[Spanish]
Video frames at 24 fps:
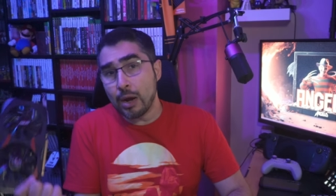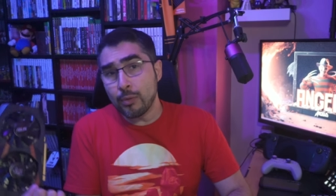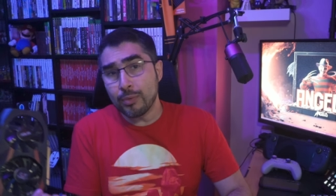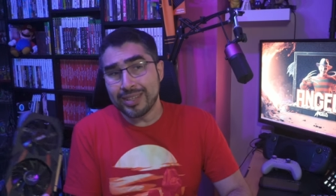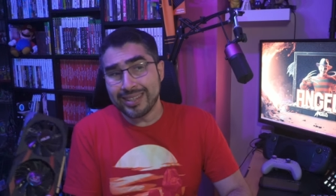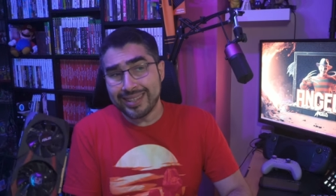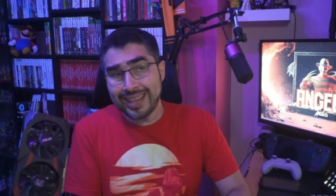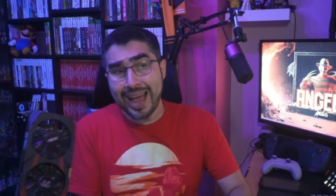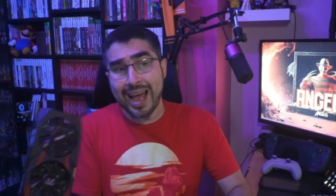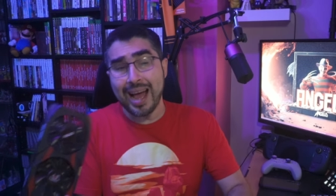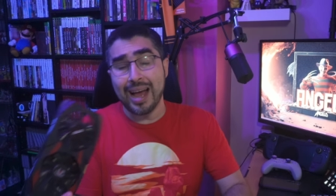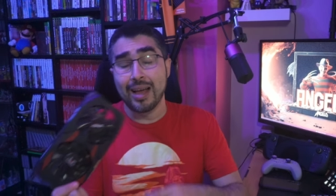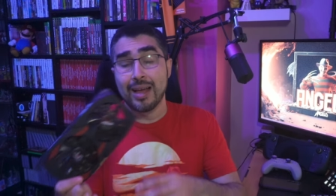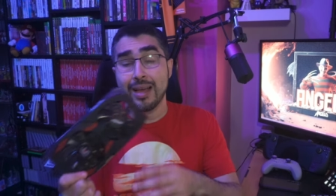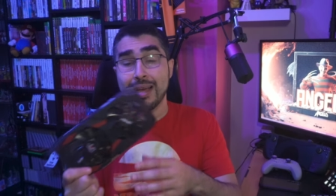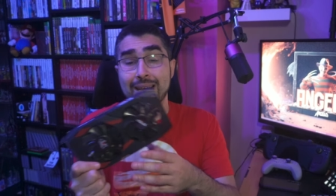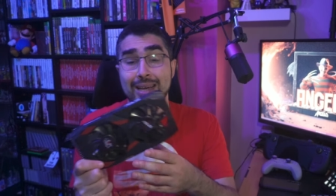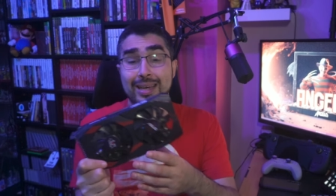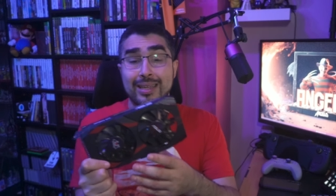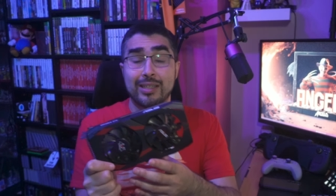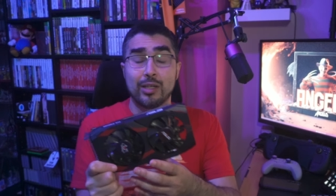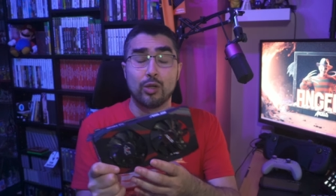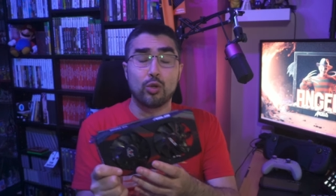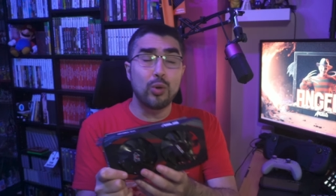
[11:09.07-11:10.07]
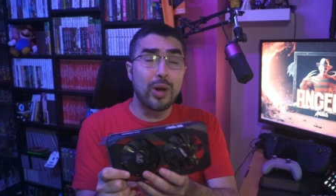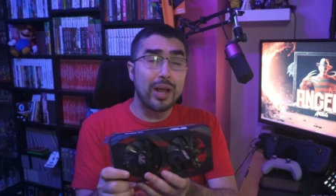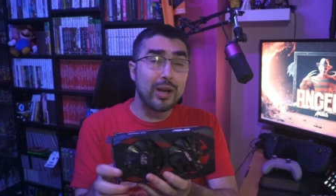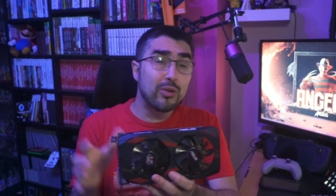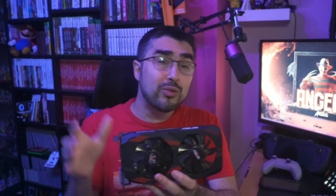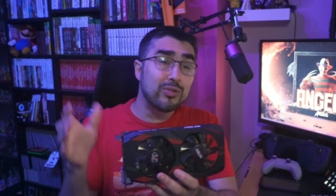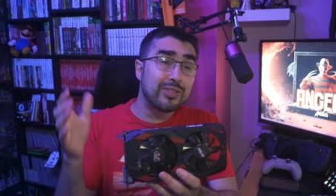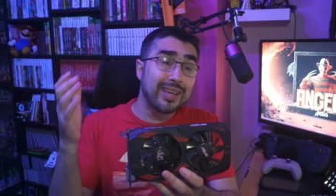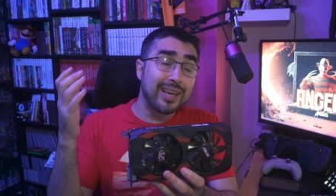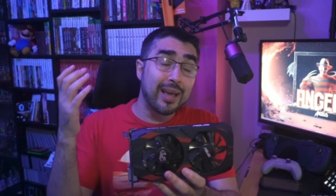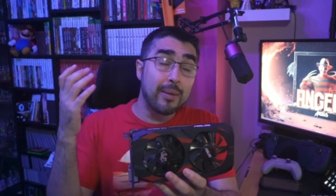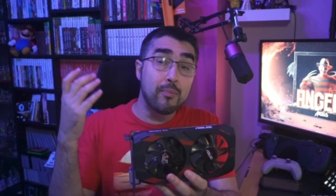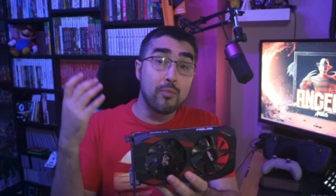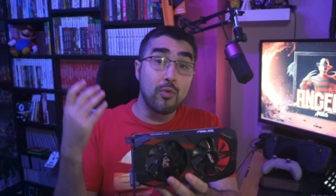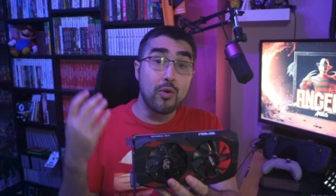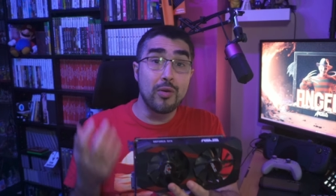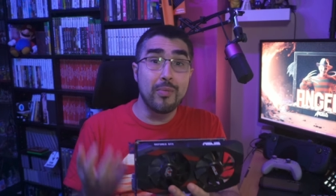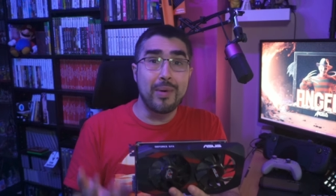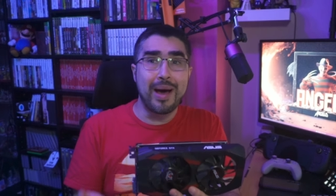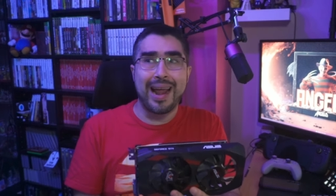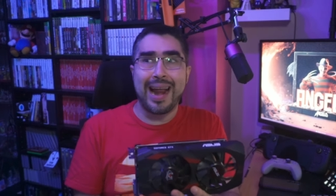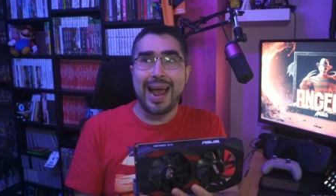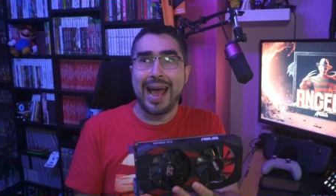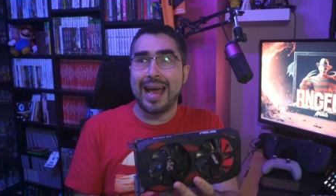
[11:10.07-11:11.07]
claro está. Si tú la consigues
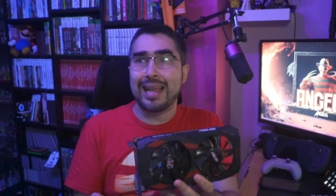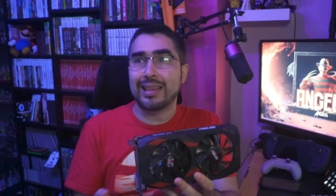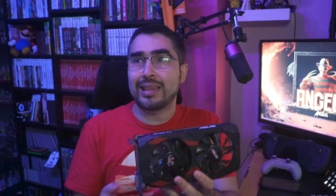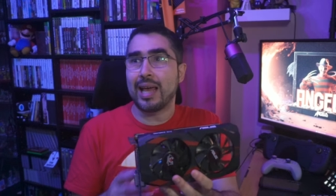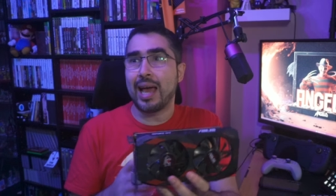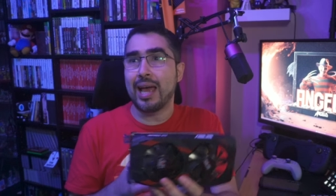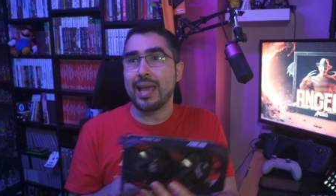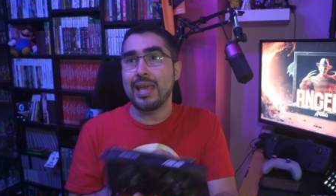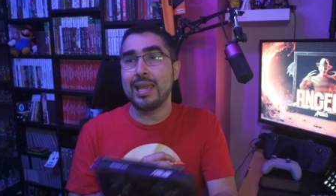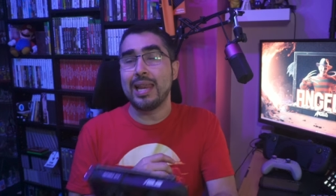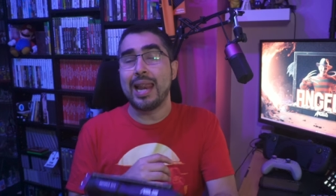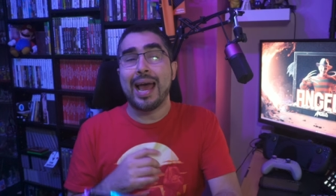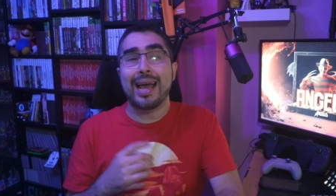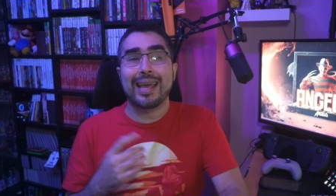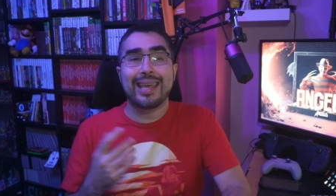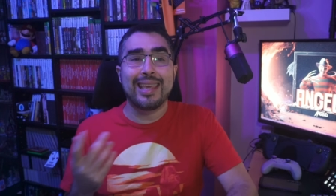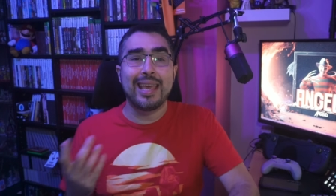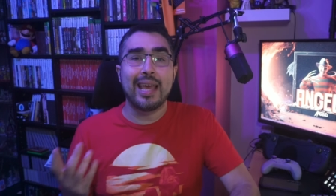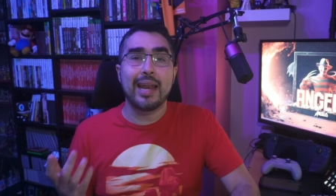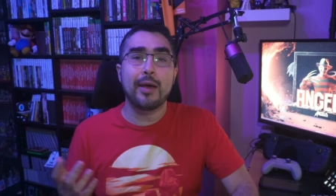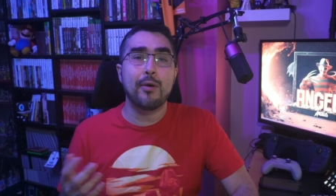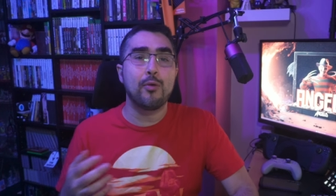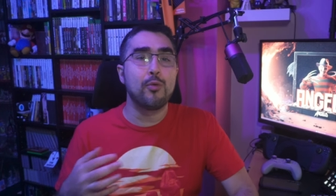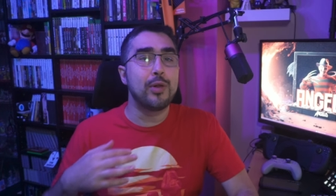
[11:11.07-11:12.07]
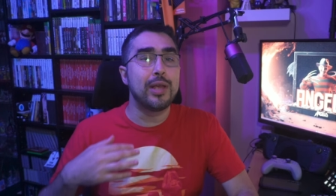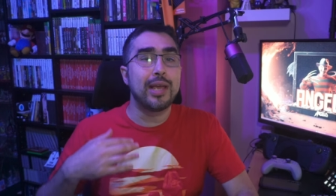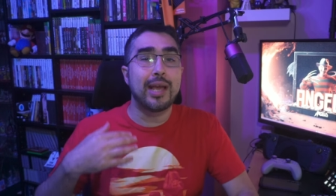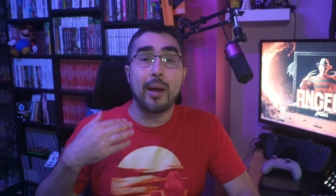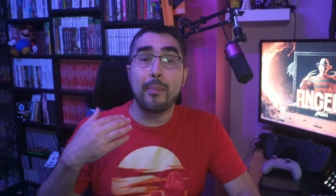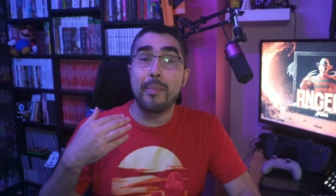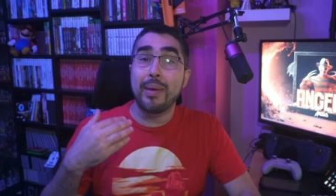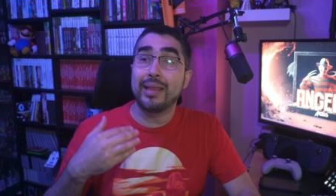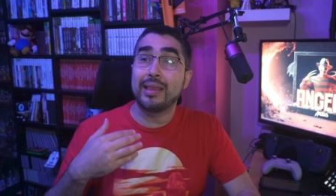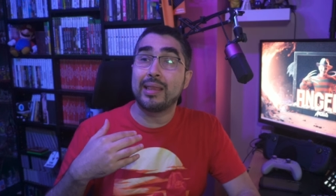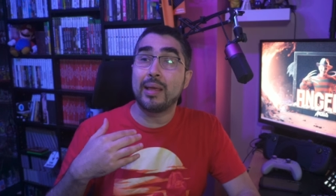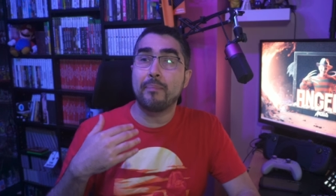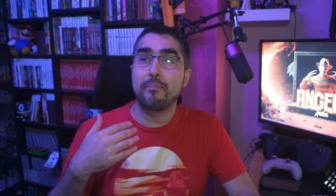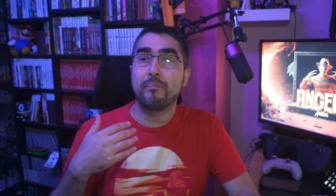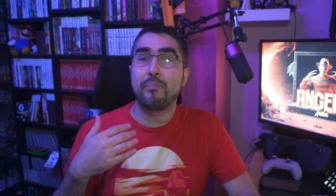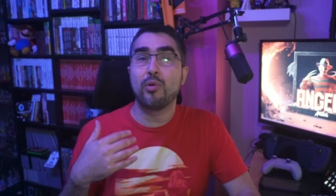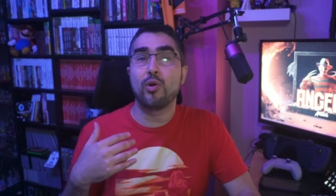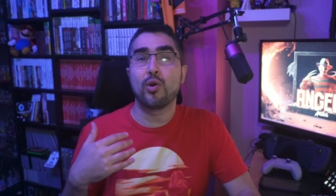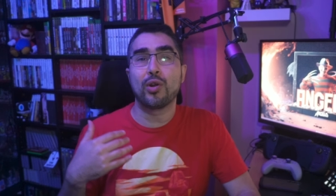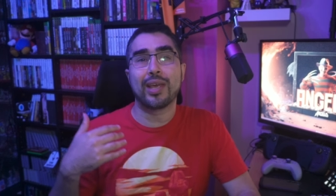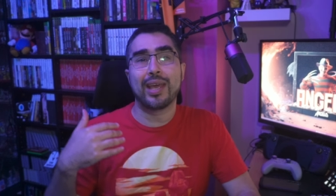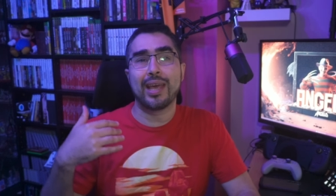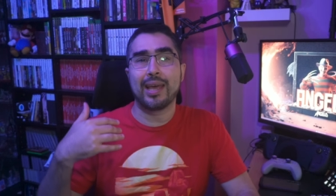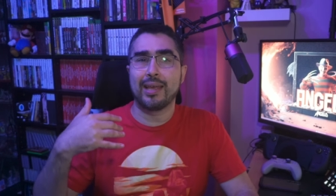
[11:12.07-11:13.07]
muy barata y la quieres únicamente
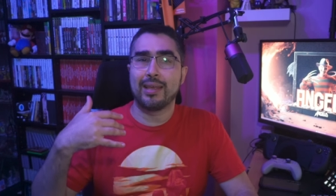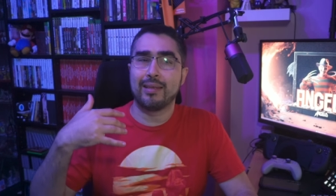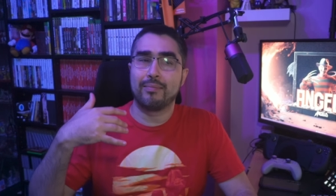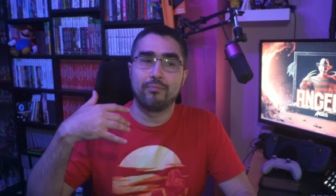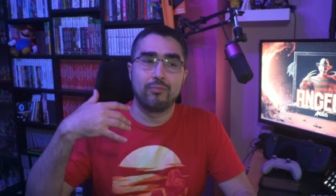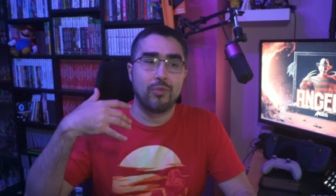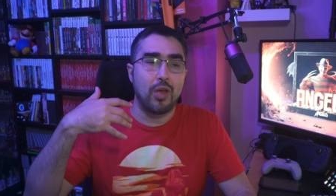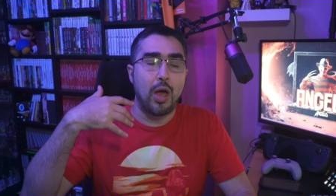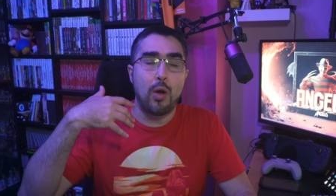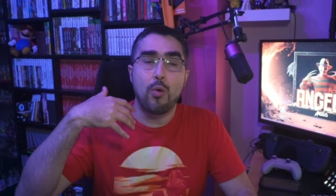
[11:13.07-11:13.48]
porque